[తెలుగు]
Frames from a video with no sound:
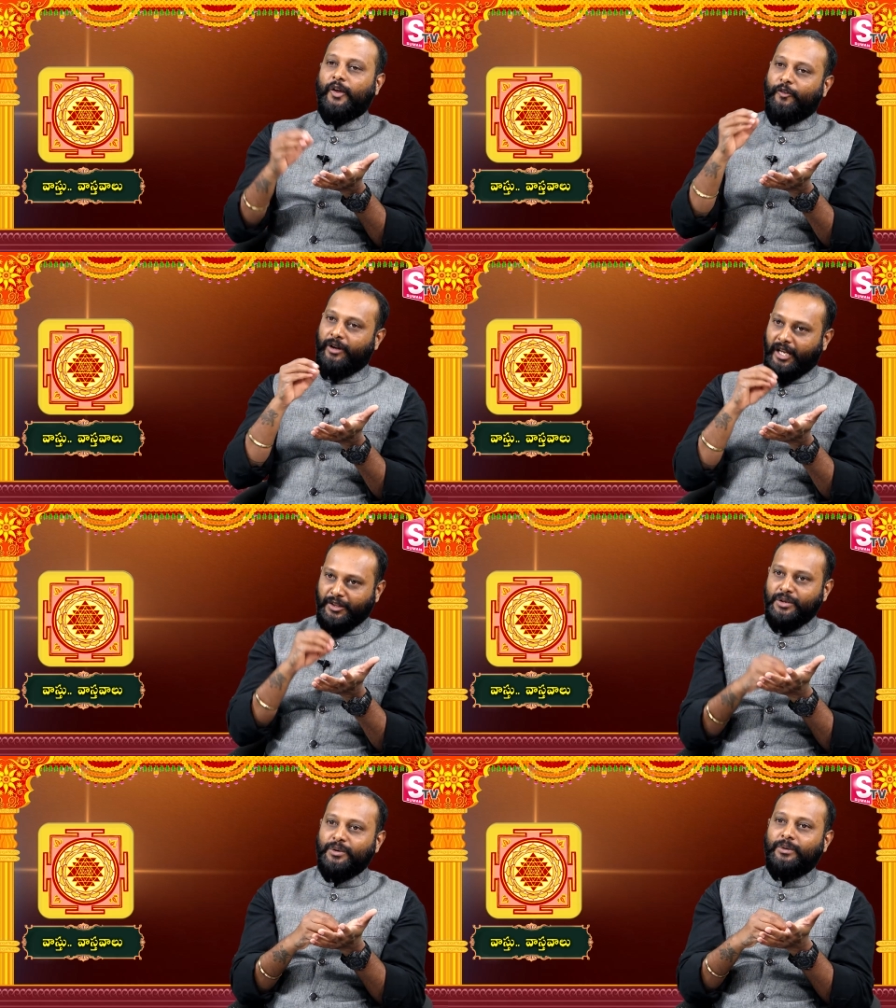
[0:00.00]

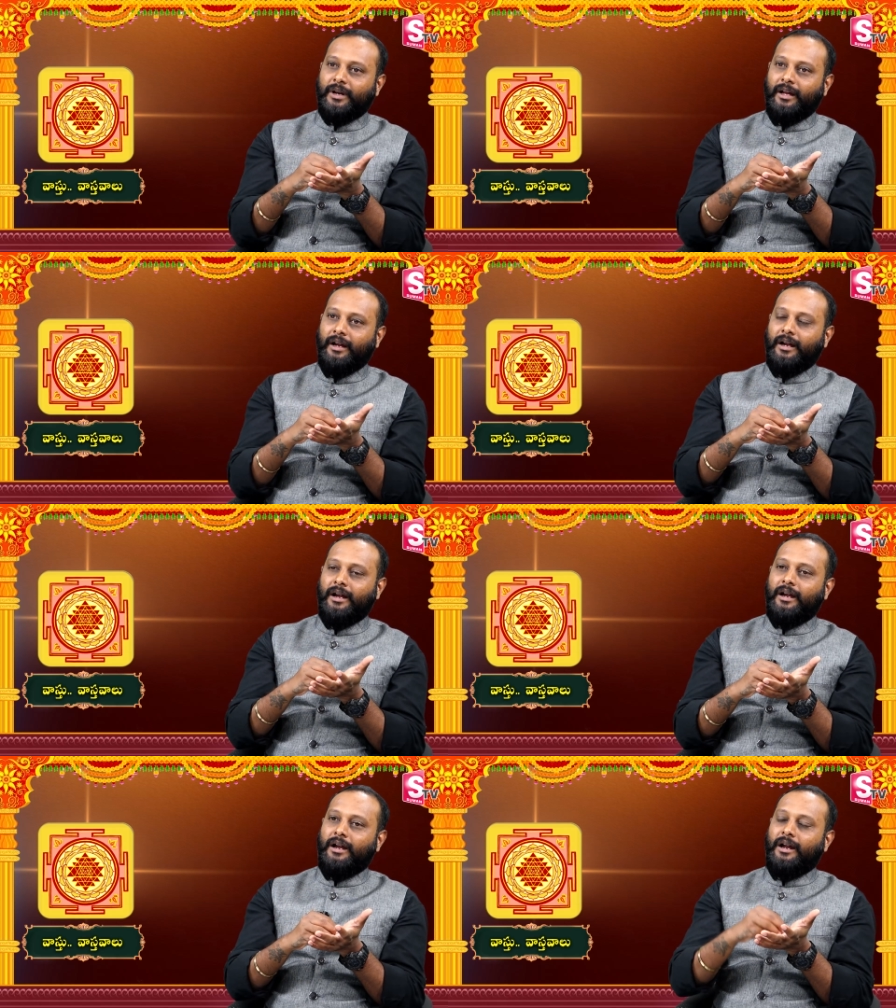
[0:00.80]
వీళ్ళందరూ కూడా
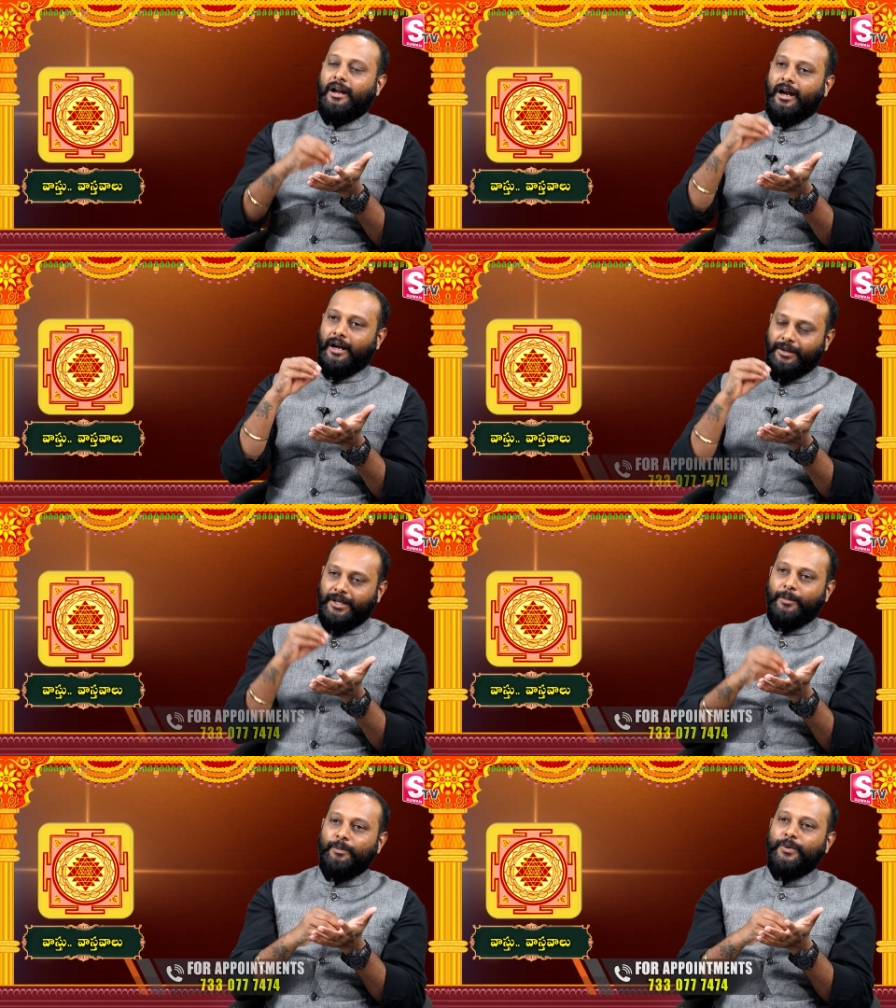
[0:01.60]

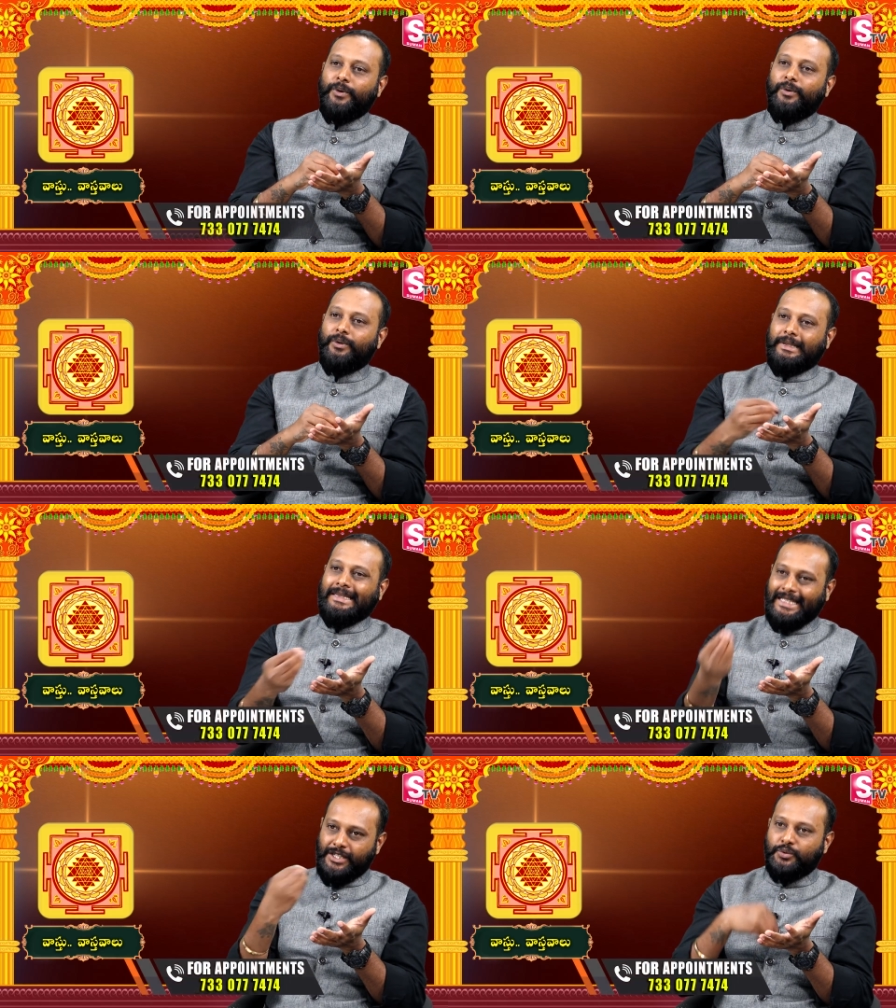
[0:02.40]
డబ్బులు
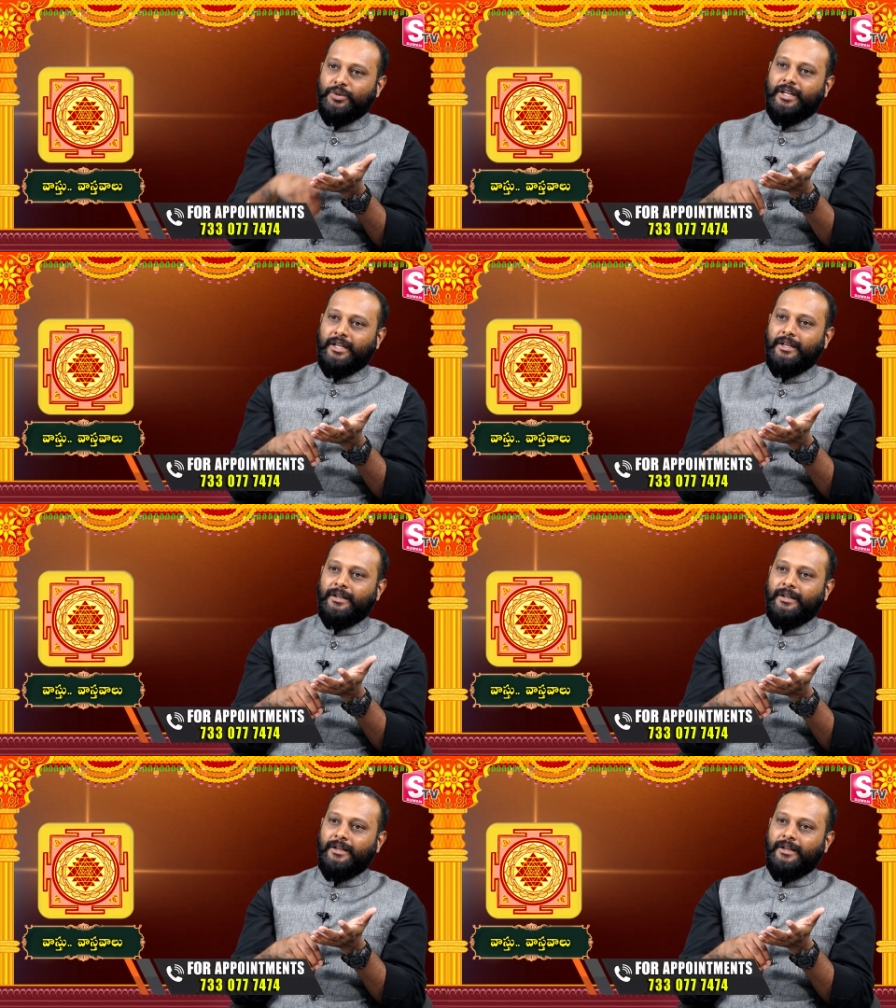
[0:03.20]
తీసుకుని